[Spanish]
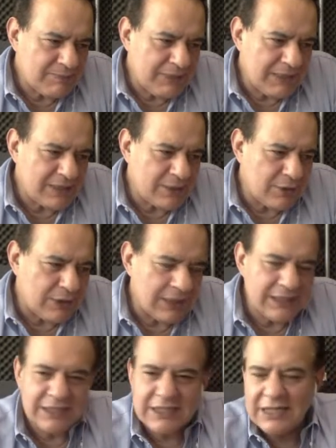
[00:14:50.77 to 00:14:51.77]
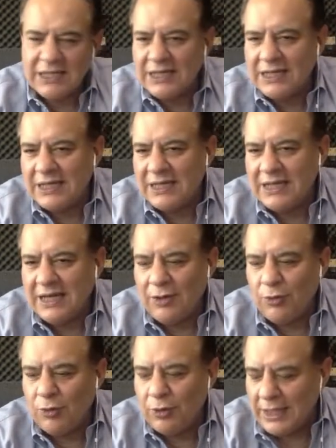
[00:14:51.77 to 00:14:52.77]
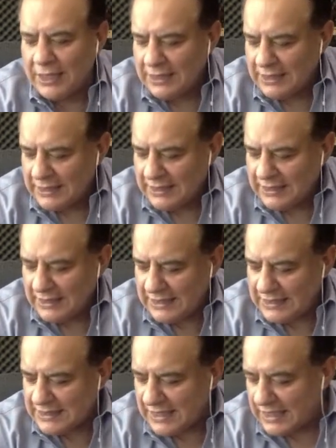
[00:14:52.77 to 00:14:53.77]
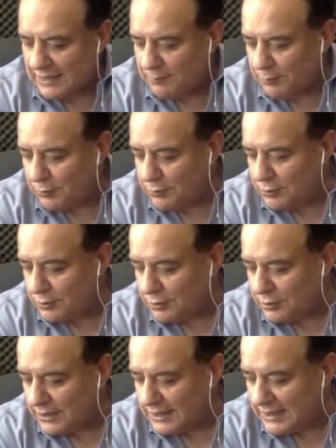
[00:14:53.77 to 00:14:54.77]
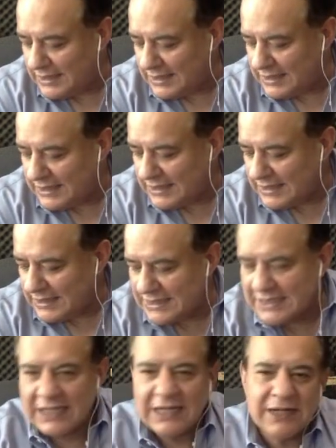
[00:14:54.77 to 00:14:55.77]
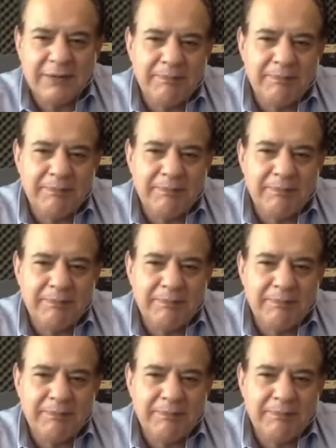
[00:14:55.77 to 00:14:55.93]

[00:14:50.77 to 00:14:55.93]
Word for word: personas que ahora están a punto de ser,